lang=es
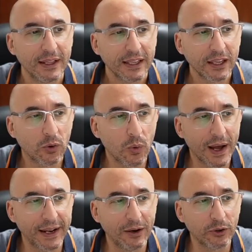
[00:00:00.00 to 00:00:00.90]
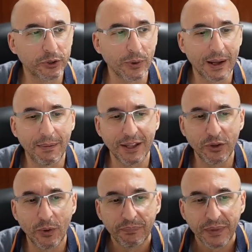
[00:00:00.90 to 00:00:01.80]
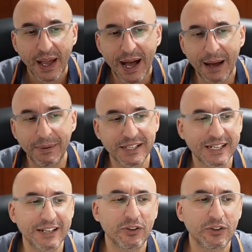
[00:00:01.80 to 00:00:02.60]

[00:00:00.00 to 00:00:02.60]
y jugar el otro caballo a B6.